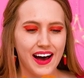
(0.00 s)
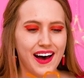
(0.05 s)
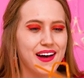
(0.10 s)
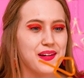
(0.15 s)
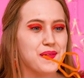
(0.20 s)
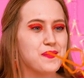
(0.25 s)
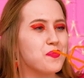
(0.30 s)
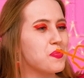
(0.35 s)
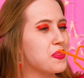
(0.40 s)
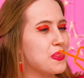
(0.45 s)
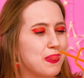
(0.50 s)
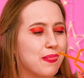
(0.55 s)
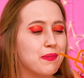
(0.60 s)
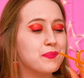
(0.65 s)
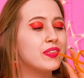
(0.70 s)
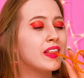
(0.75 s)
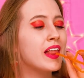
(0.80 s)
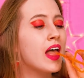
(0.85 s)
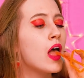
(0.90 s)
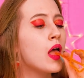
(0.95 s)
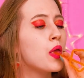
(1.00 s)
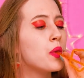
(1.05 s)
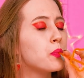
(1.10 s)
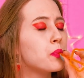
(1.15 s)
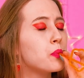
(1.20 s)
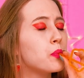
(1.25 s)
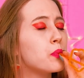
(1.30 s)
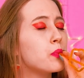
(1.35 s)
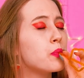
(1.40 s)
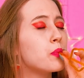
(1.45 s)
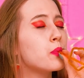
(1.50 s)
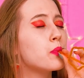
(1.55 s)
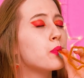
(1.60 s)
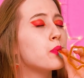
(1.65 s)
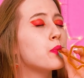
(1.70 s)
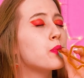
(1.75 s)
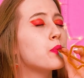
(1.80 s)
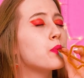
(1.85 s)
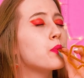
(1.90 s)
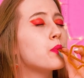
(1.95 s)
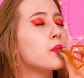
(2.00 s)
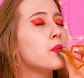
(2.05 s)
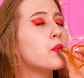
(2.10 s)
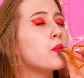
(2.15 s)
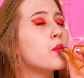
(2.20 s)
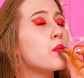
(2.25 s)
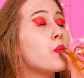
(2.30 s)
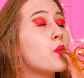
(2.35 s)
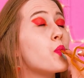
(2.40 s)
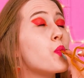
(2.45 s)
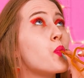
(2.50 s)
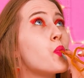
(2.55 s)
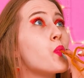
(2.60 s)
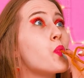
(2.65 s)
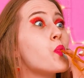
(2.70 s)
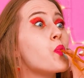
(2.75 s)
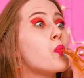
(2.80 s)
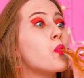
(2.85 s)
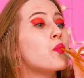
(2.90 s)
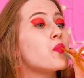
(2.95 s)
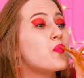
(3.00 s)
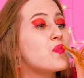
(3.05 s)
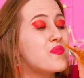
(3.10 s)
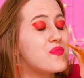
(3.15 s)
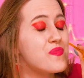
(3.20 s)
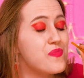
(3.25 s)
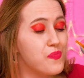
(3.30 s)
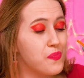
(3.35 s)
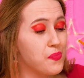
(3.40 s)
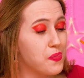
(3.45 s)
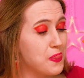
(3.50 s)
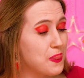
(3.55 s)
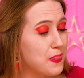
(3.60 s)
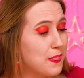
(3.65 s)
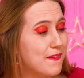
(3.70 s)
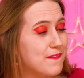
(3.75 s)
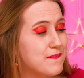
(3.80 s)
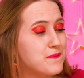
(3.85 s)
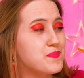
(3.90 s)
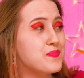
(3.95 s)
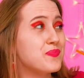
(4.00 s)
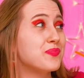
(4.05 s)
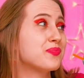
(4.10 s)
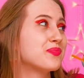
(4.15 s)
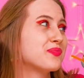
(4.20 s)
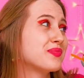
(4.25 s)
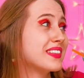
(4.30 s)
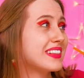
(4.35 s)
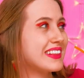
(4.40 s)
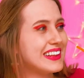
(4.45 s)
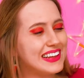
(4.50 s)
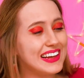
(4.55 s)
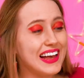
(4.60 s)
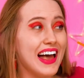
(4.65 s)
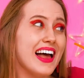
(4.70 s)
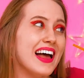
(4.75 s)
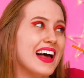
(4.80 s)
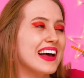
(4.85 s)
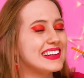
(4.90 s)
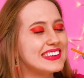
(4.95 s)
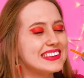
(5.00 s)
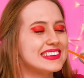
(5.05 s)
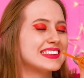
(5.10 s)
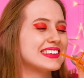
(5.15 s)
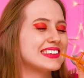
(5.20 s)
Jest nawet lepszy niż się spodziewałam. Niesamowity smak. Nie da się go opisać